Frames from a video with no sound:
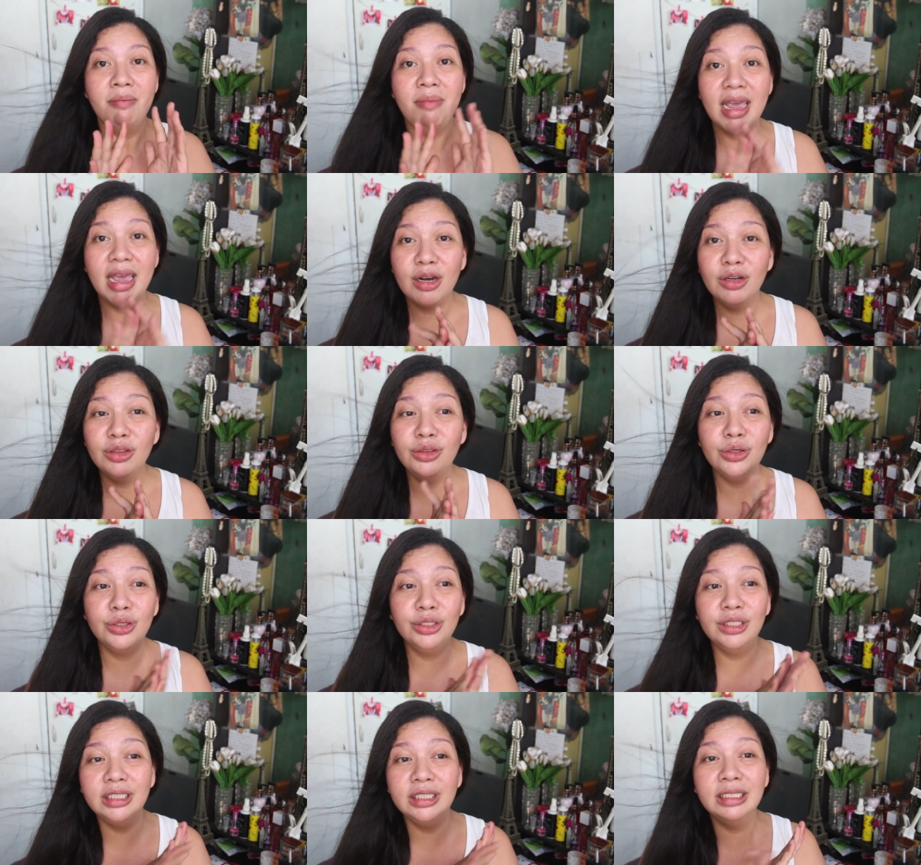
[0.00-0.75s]
meron
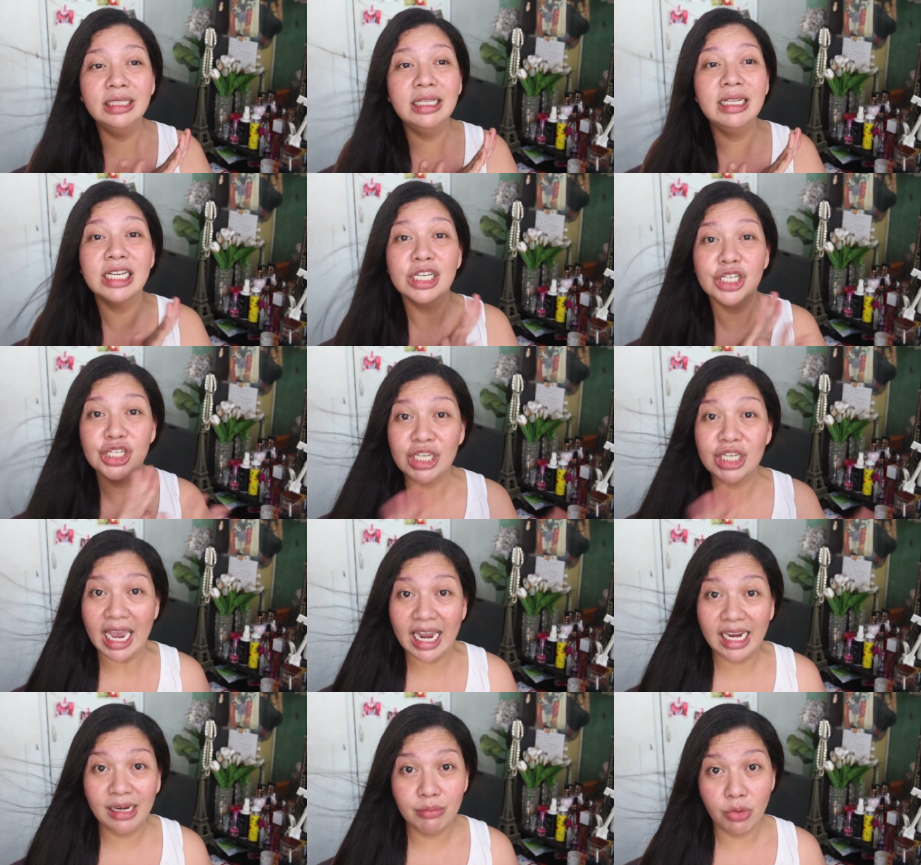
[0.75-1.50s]
doon
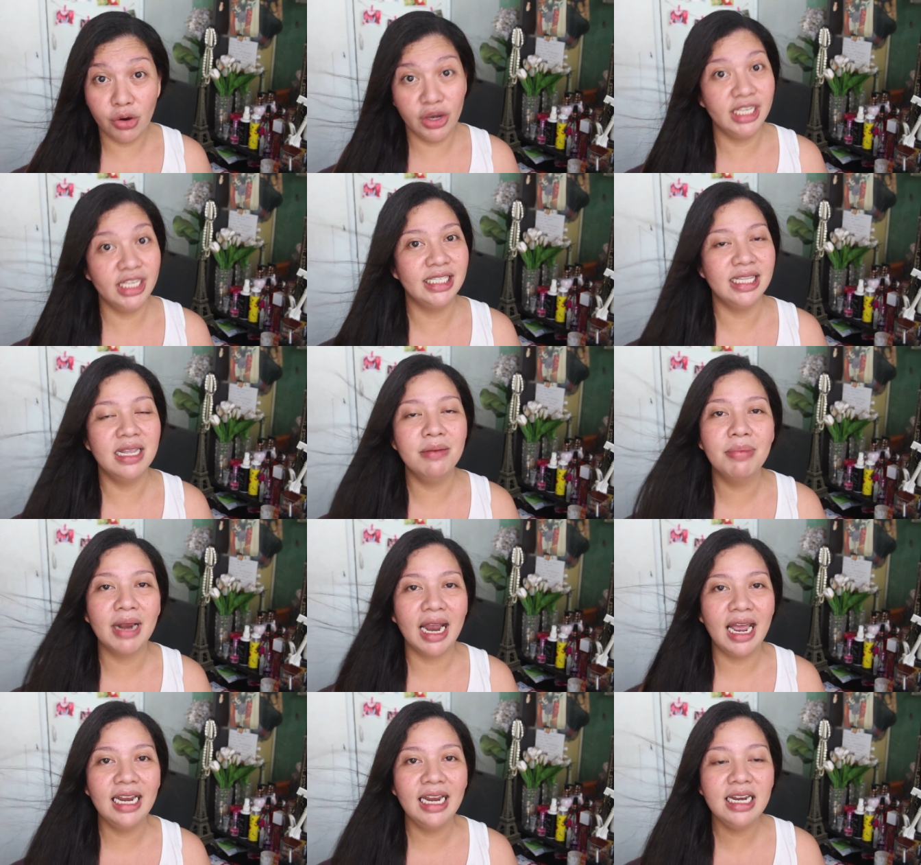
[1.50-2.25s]
Shine Moist na
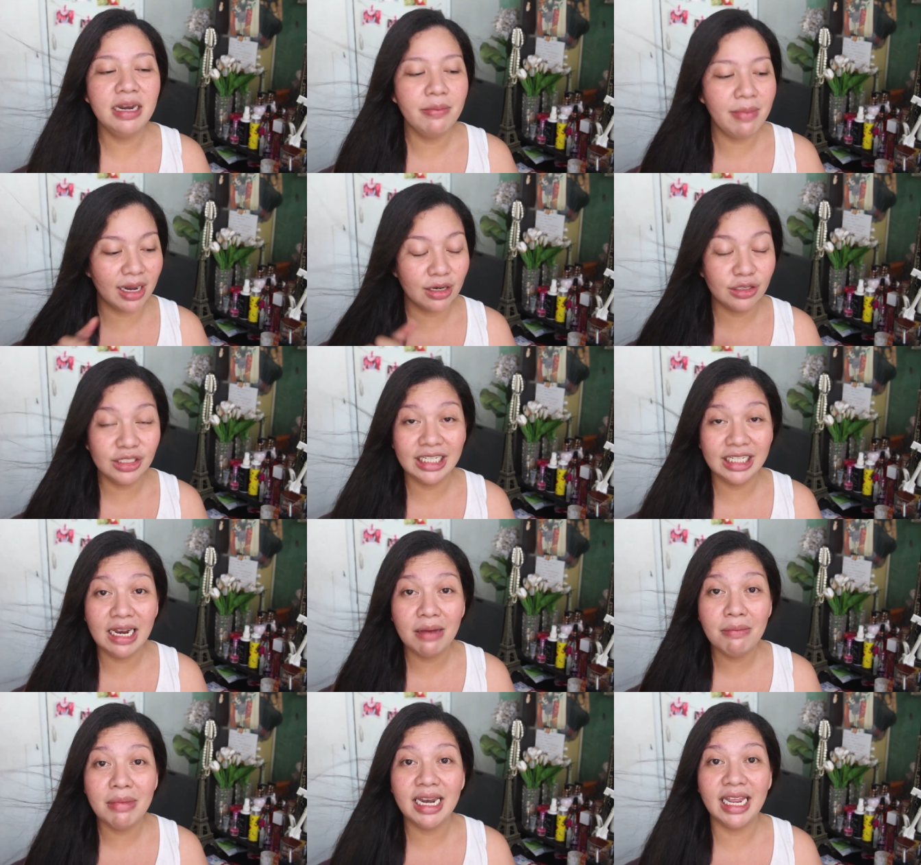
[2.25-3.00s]
brand. Meron
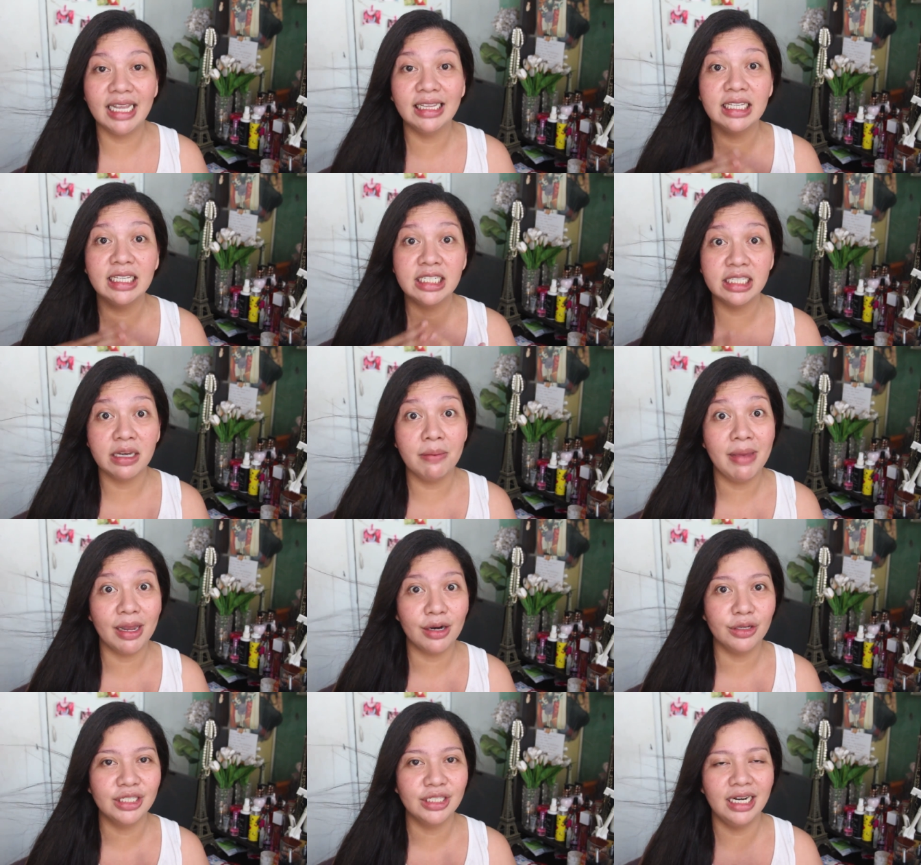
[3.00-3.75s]
silang maliit at saka
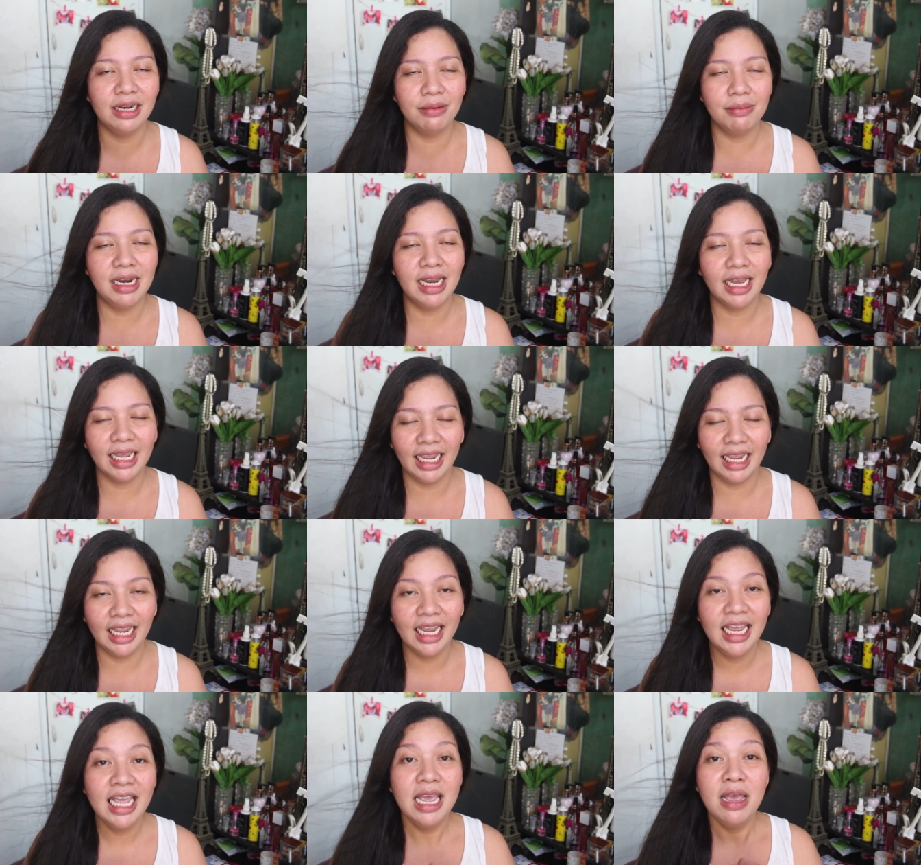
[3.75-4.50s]
meron silang
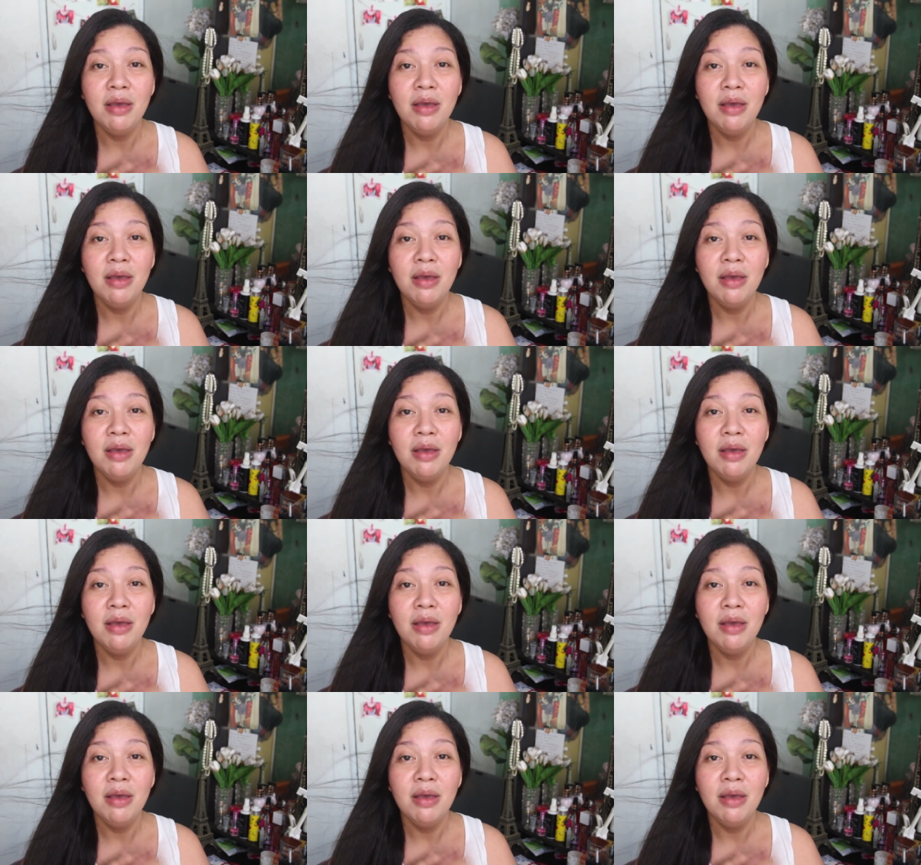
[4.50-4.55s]
malaki.